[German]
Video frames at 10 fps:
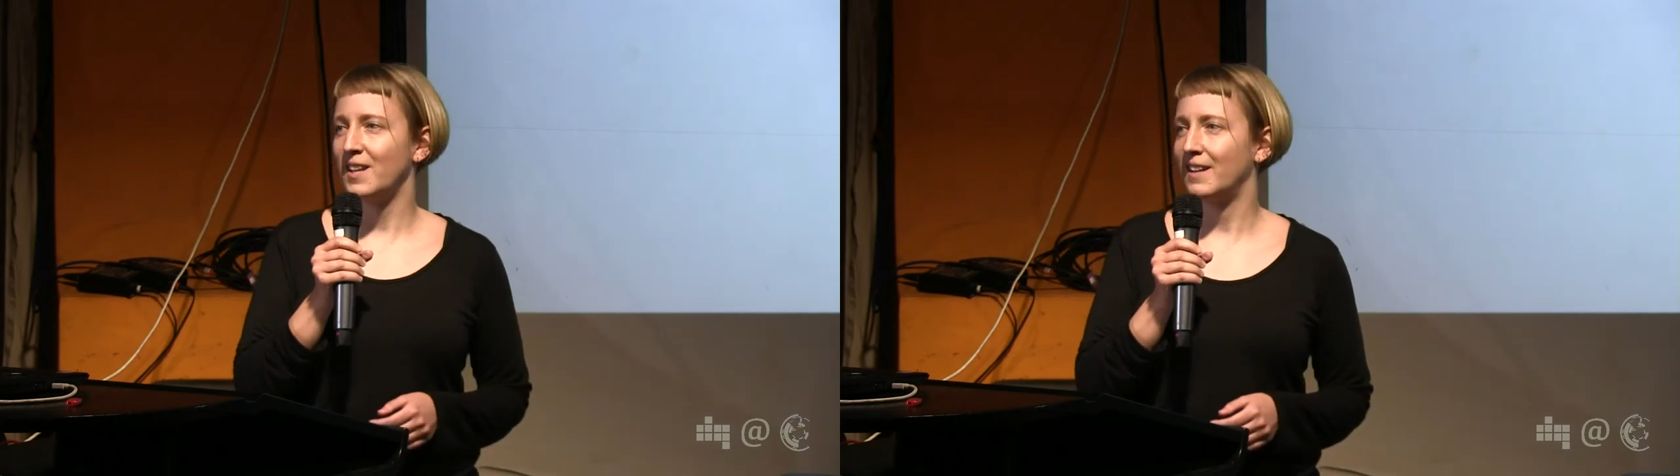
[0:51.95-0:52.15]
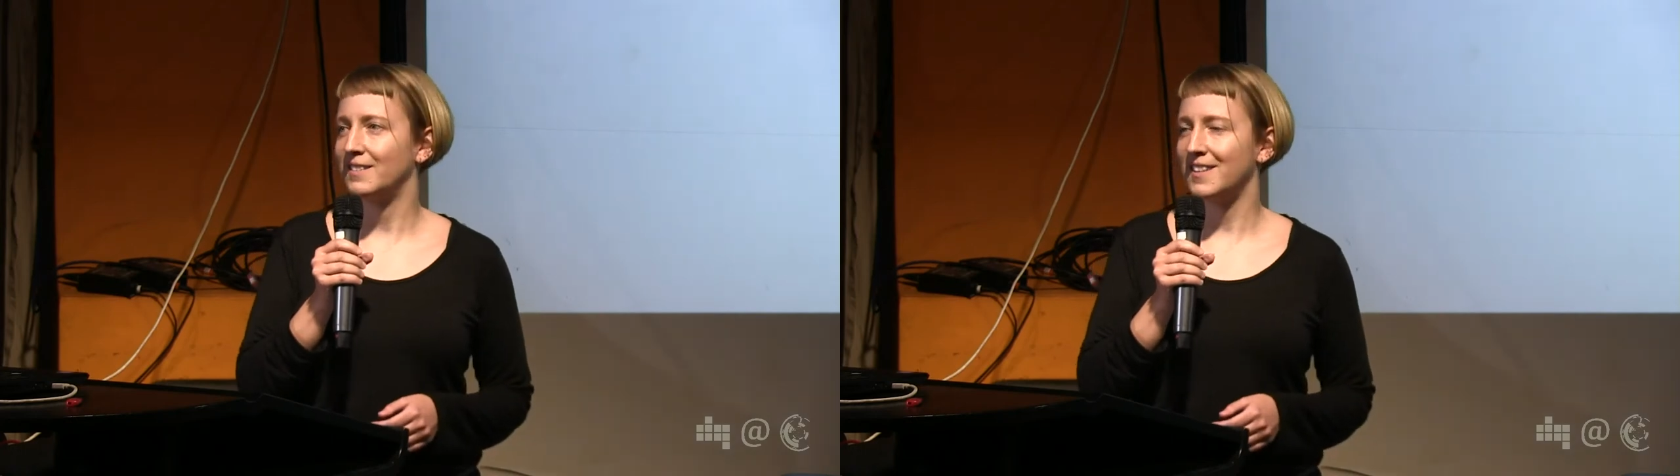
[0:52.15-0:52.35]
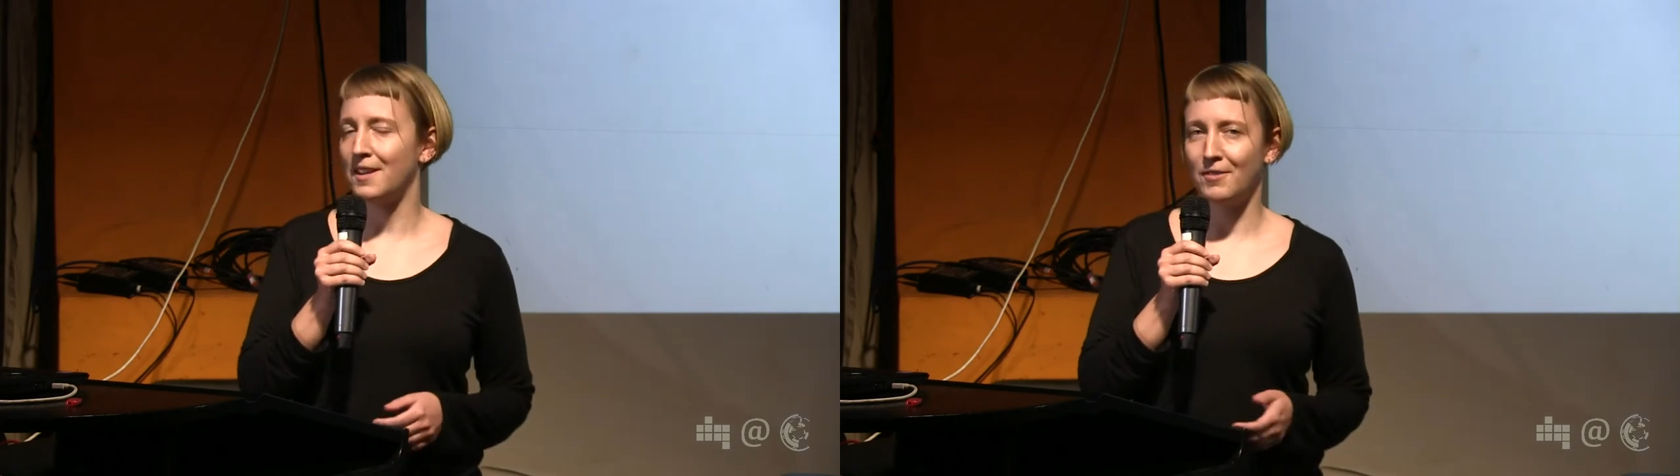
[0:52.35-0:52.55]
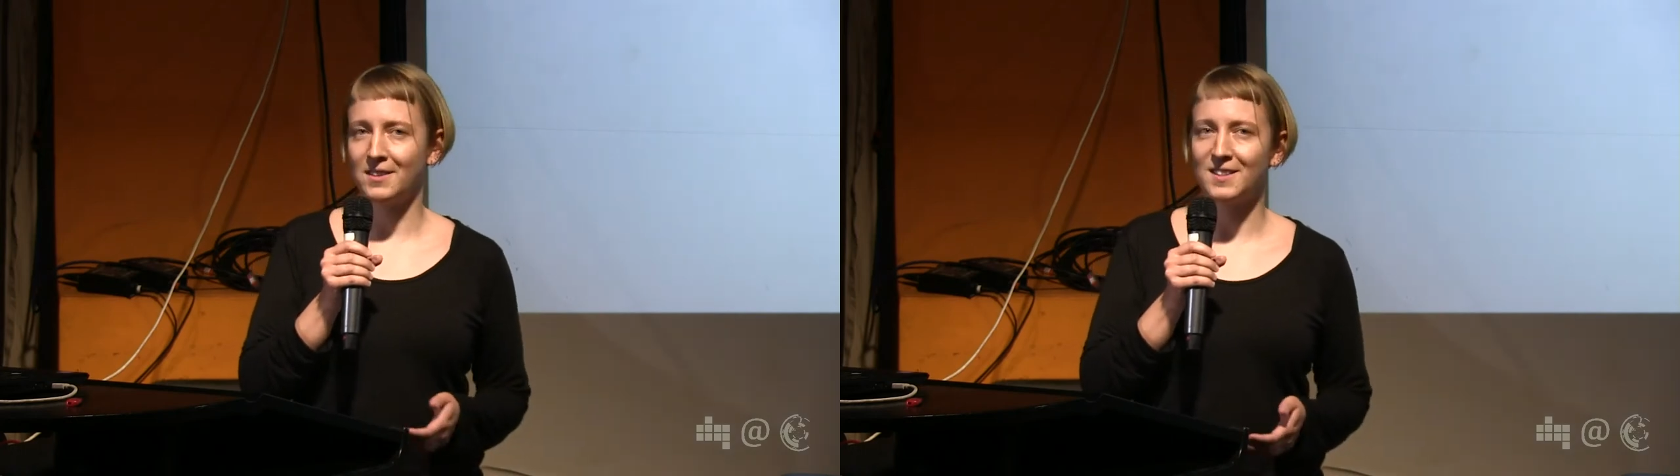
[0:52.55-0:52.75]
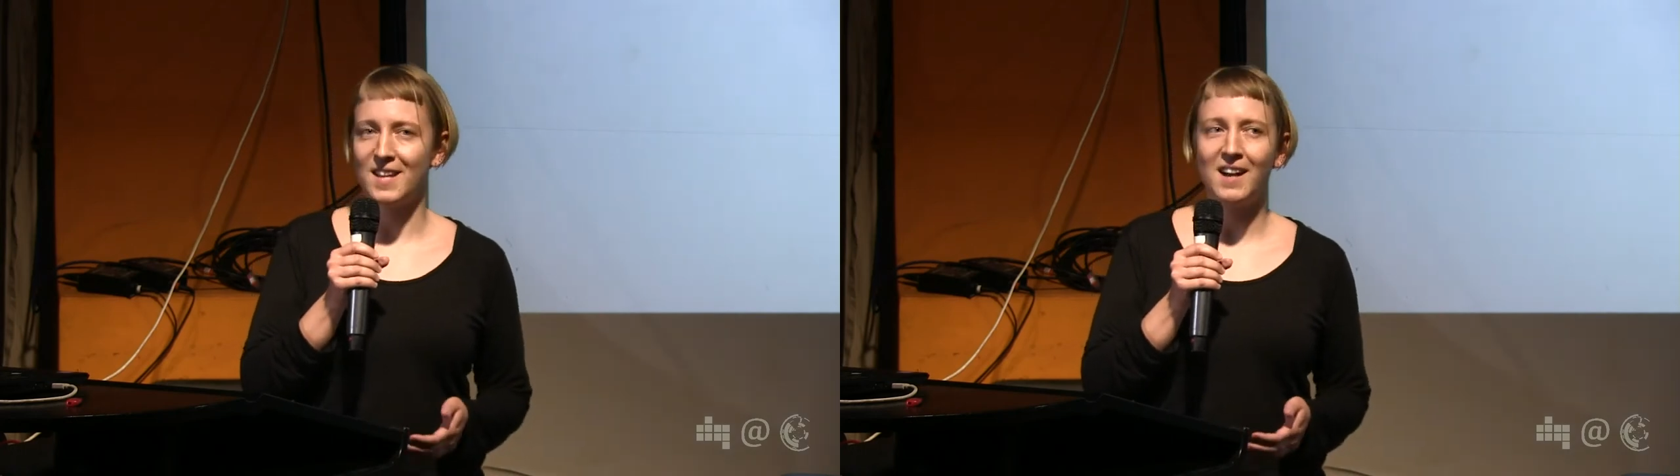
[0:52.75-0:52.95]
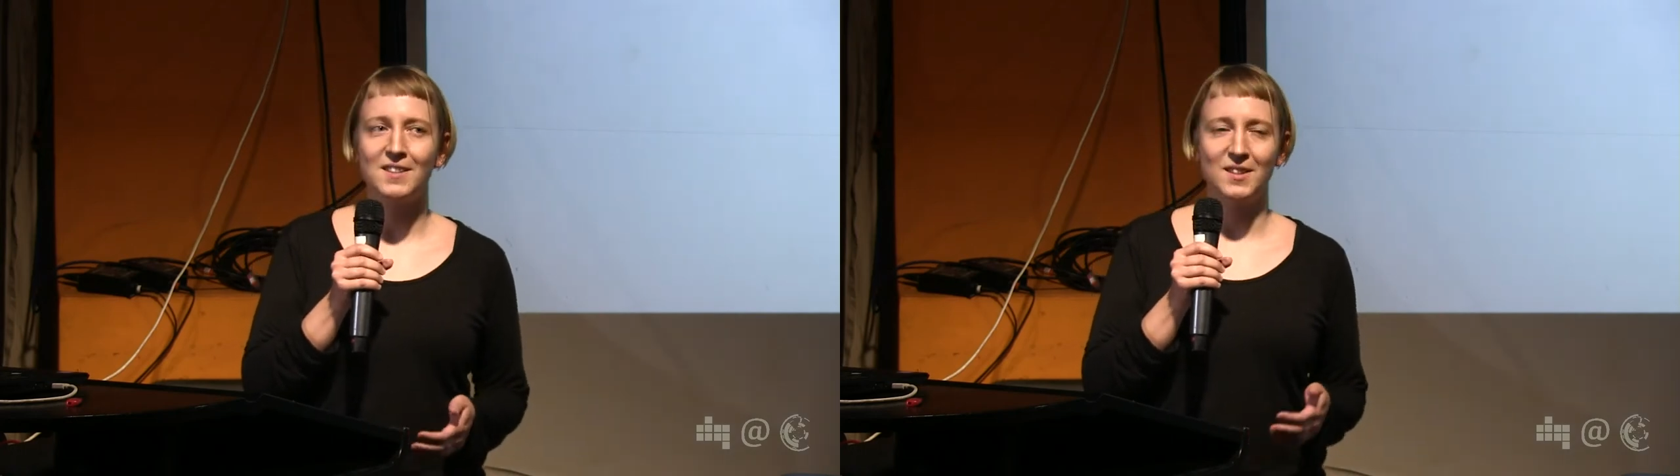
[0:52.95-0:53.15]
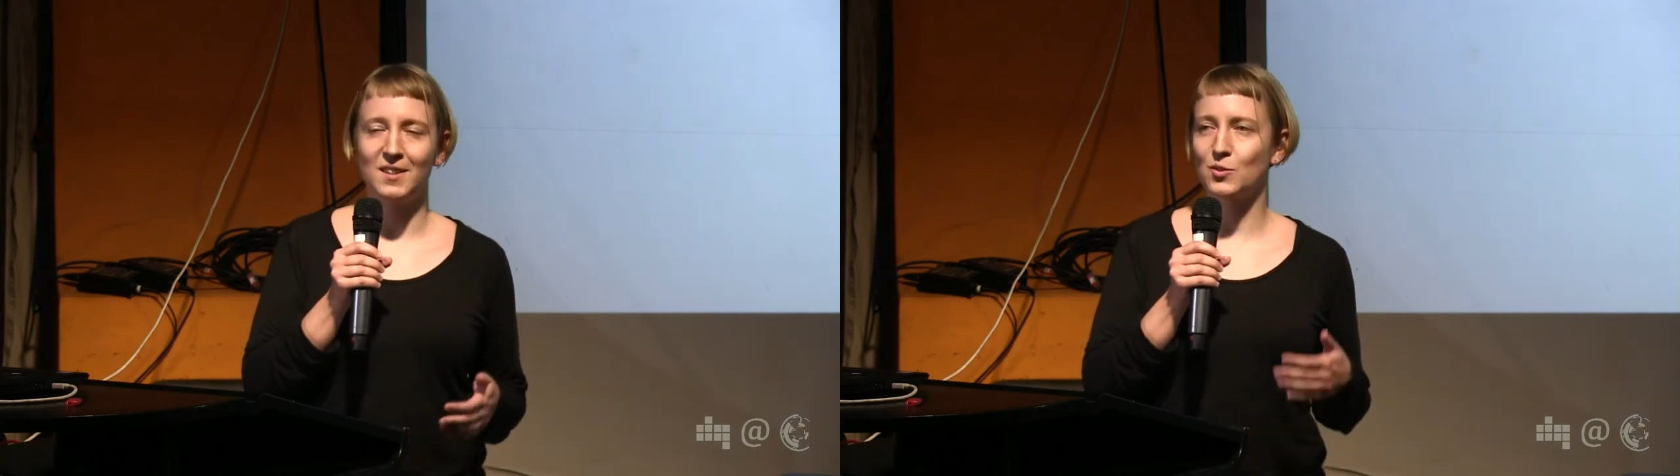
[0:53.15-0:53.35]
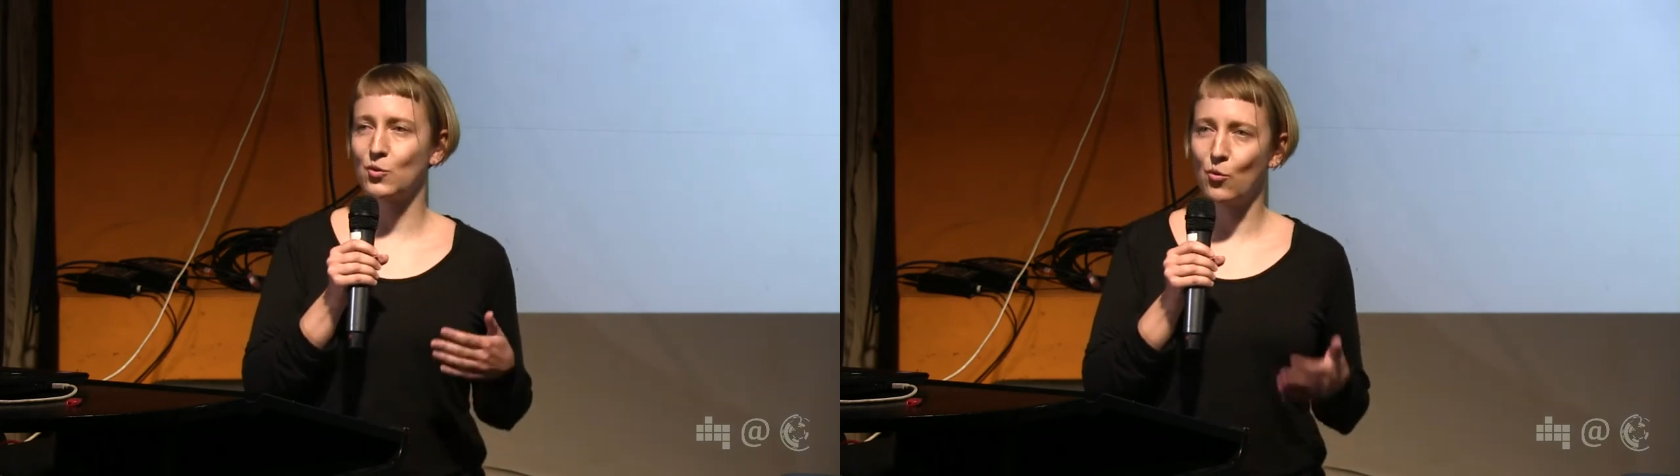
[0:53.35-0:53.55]
hat Anfang des Jahres dann
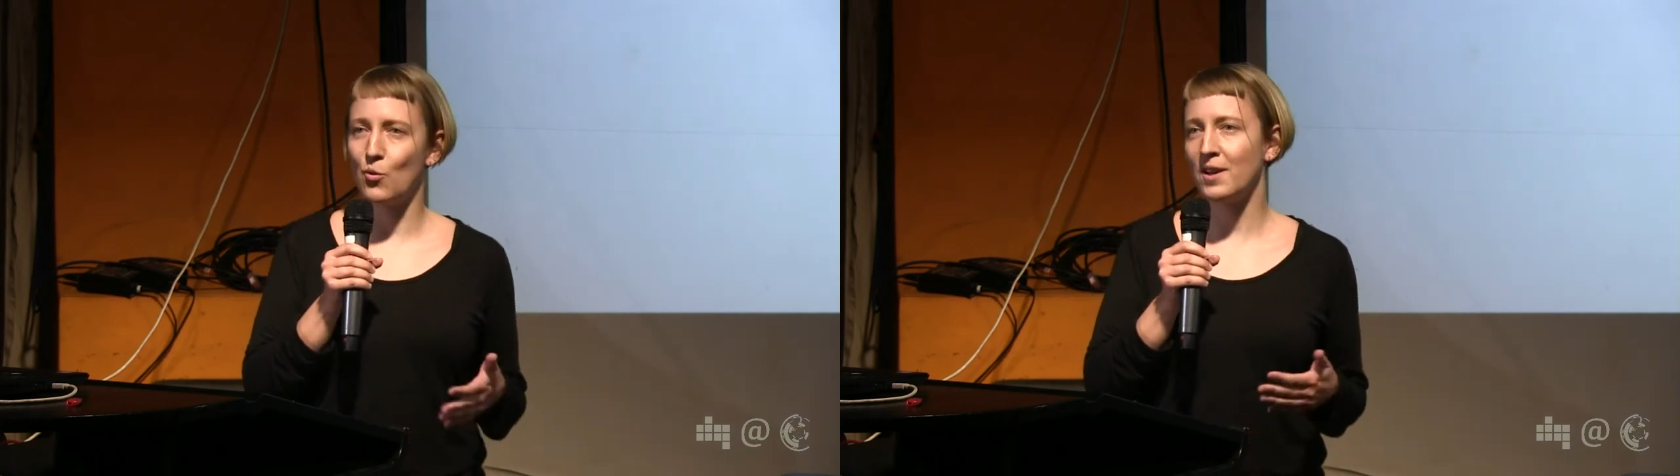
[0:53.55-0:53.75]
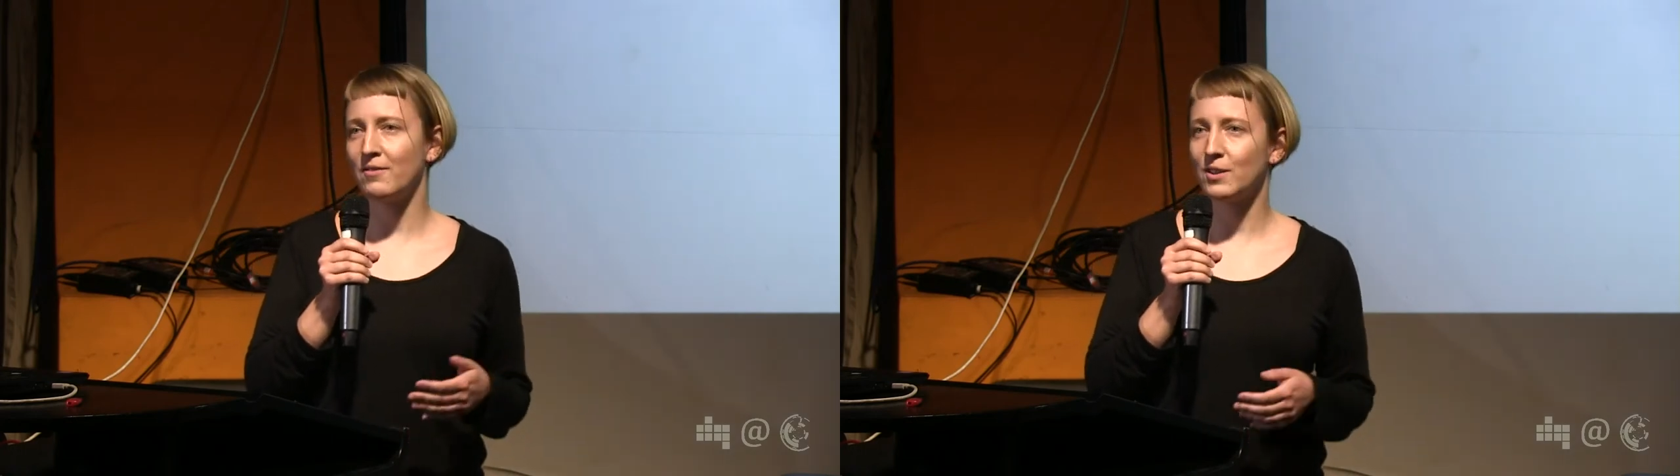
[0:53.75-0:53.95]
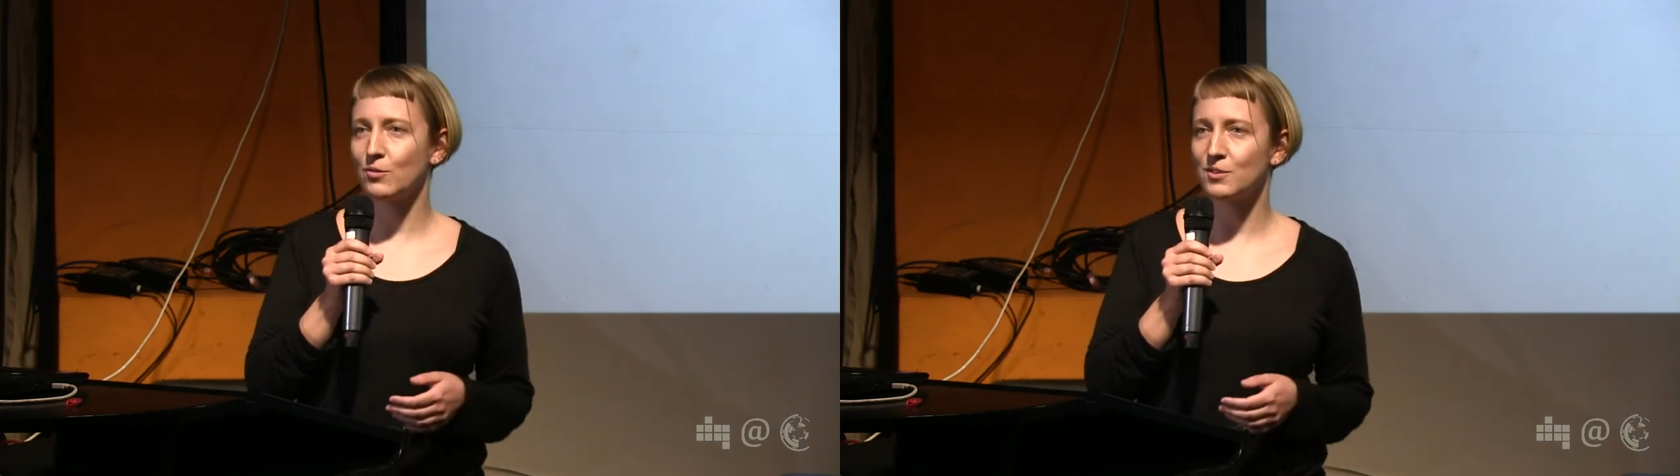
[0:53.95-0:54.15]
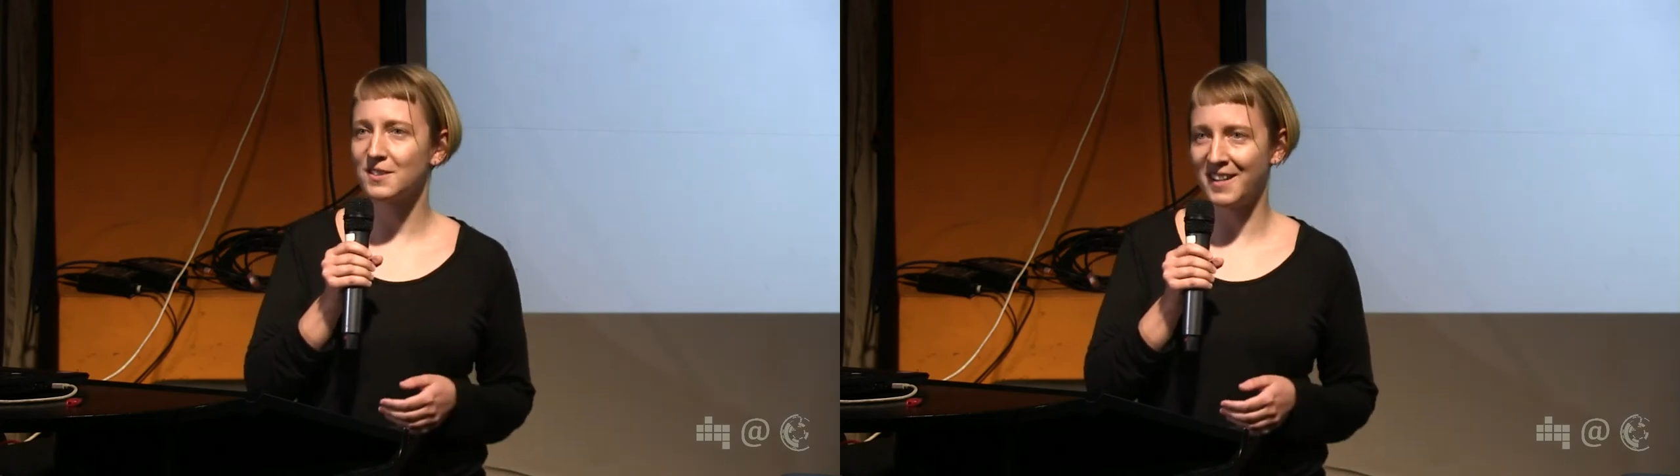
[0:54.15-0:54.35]
das Coronavirus die